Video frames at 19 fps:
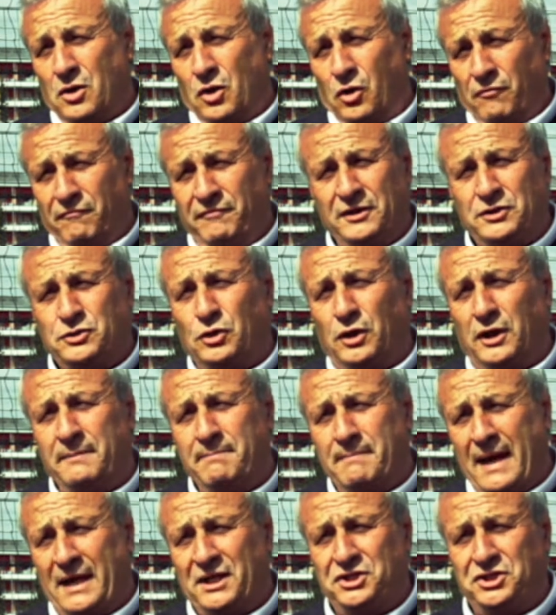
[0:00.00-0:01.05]
ho visto
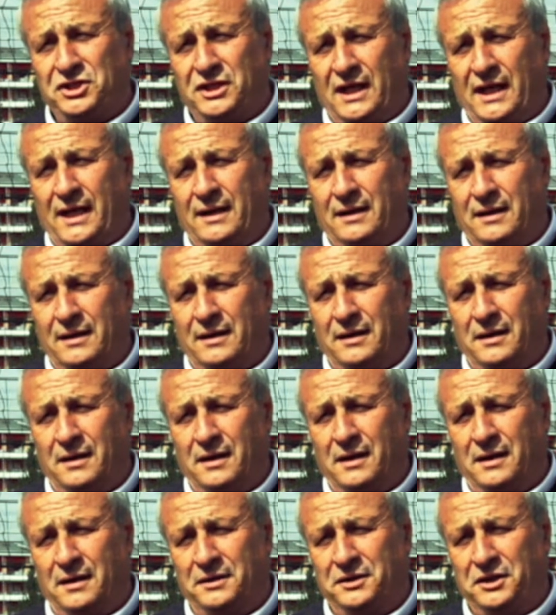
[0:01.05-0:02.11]
l'immagine
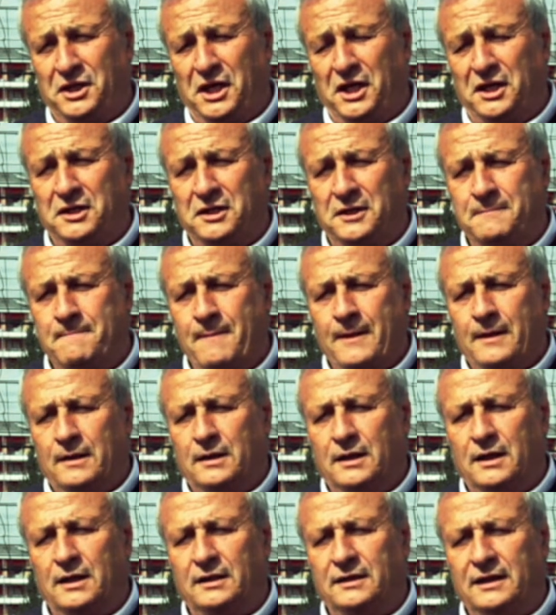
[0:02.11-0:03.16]
eh, ieri
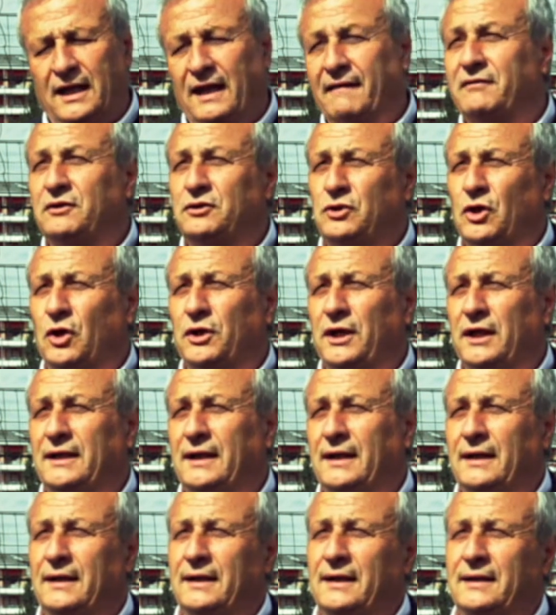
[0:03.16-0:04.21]
eh, della vittoria
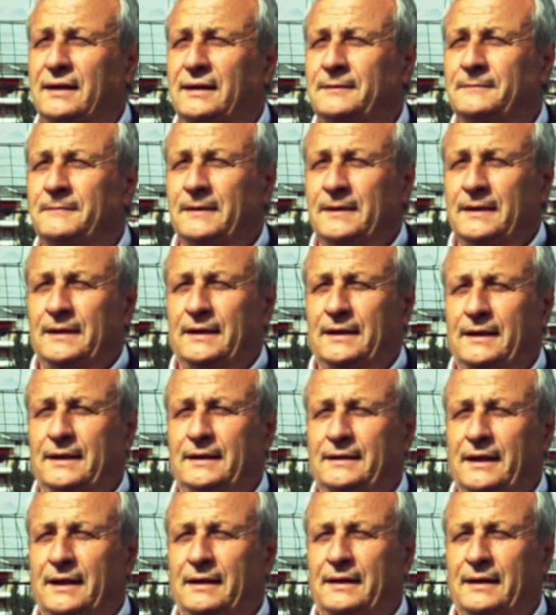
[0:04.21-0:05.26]
del, eh,
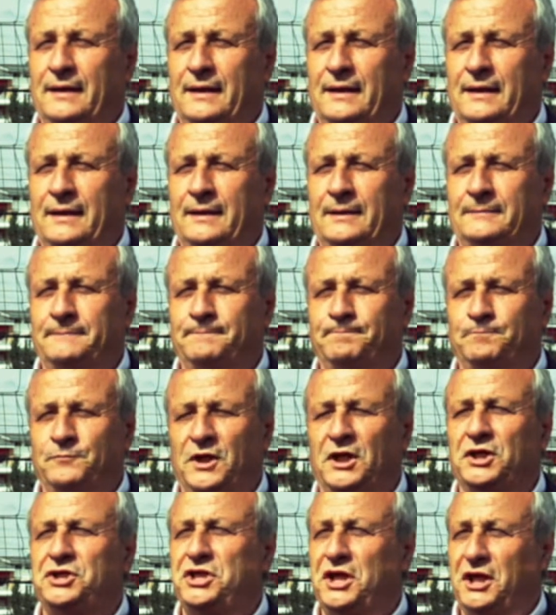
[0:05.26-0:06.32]
del, ehm,
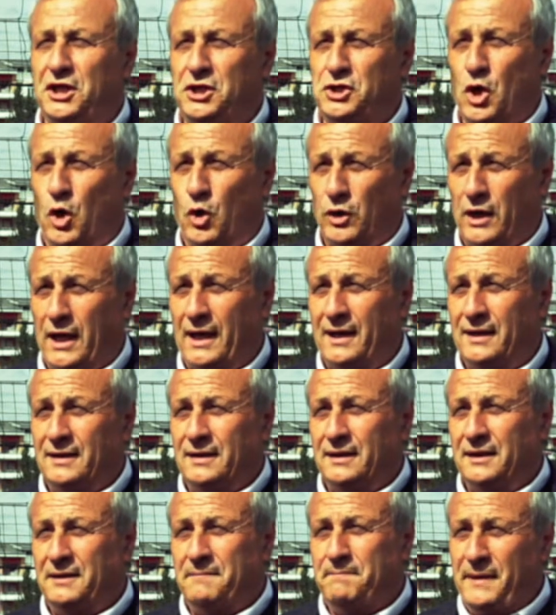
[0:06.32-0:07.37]
del Cerignola,
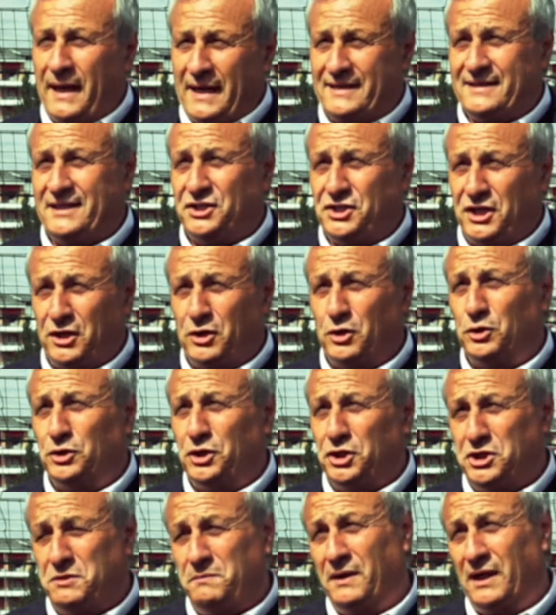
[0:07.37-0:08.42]
in piazza c'erano
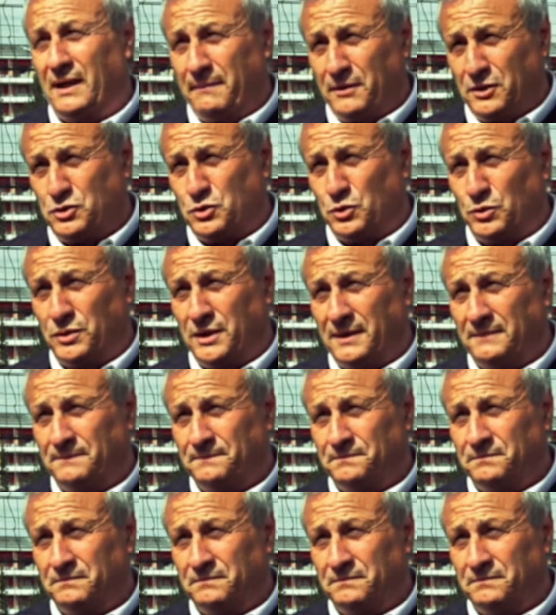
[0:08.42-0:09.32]
10.000 persone